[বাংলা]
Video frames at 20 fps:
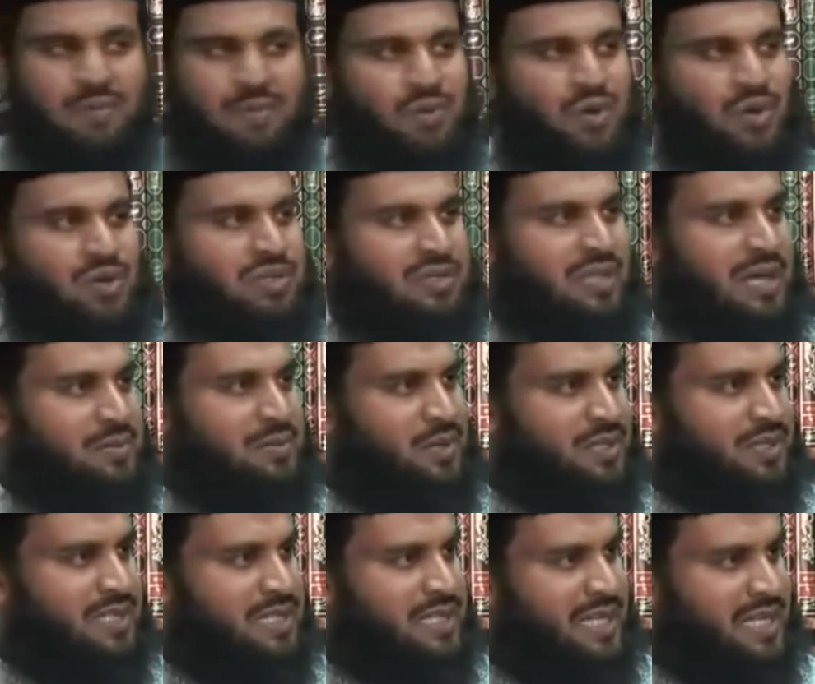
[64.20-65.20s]
থাকার পর তার
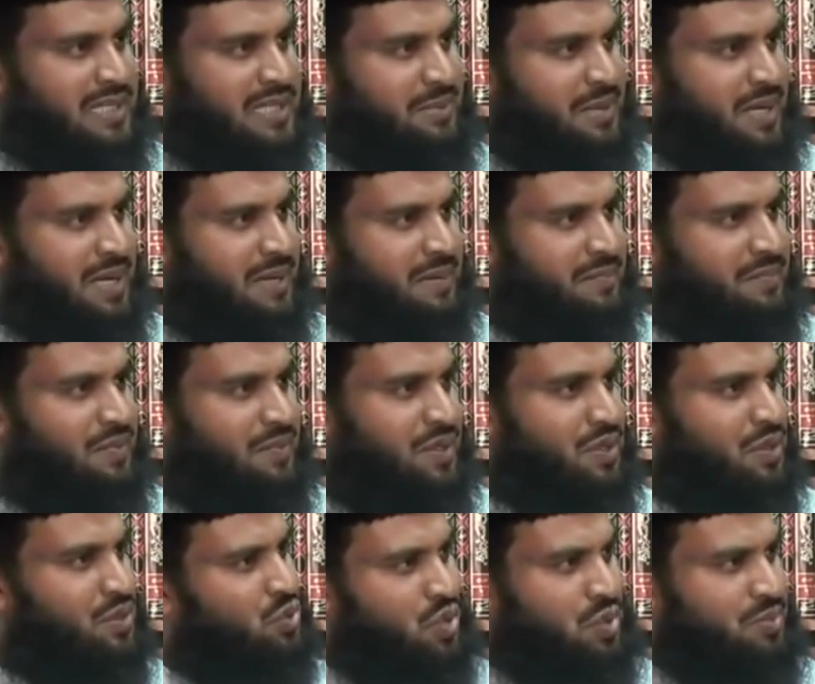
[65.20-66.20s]
মধ্যে কি থাকতে পারে
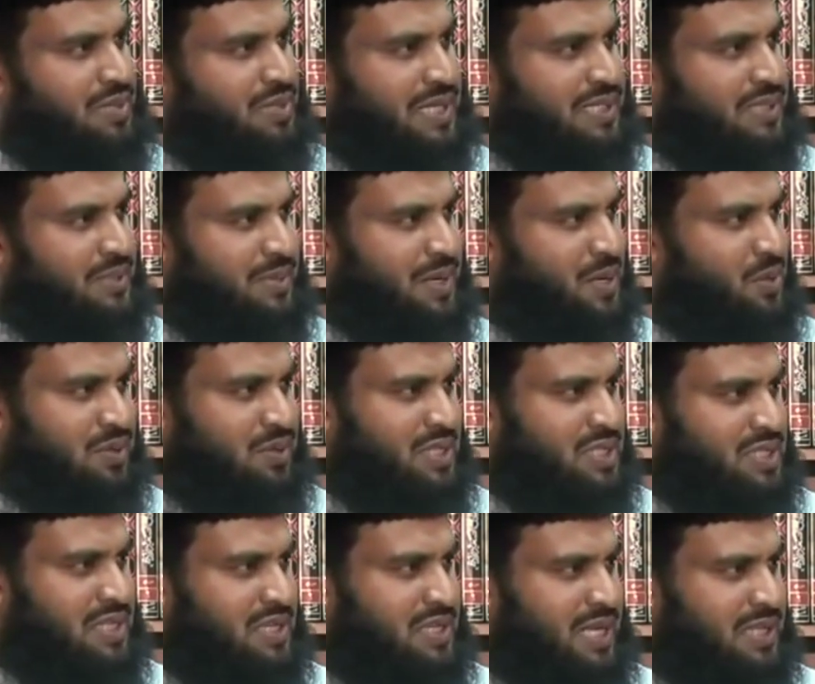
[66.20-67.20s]
জুলুম থাকতে পারে
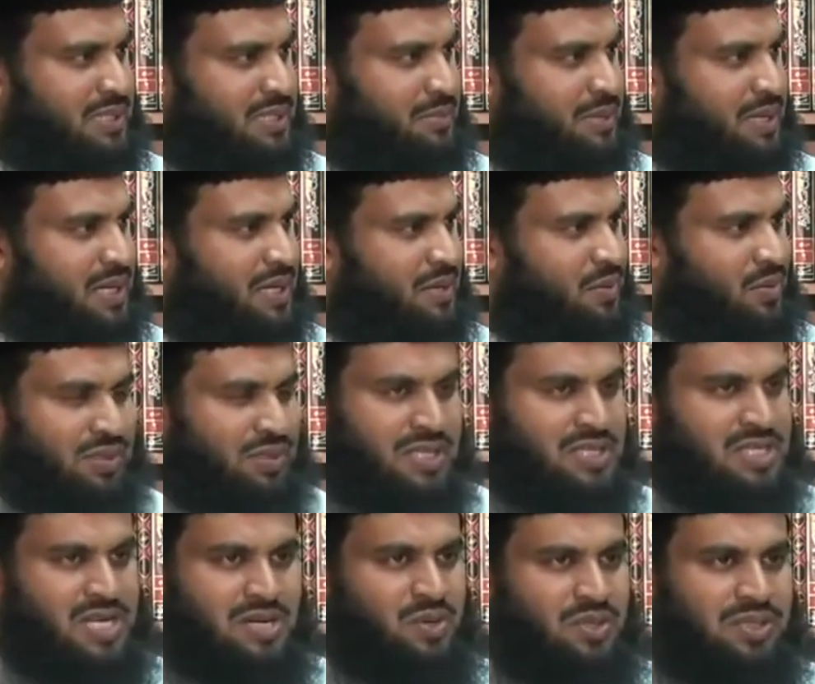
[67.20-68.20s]
অত্যাচার থাকতে পারে
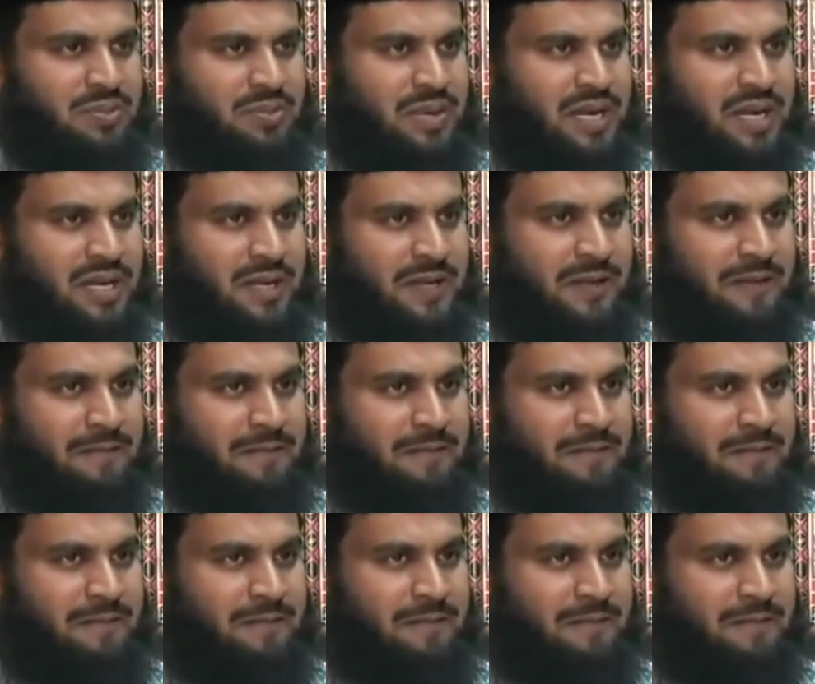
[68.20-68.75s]
অত্যাচারী হতে পারে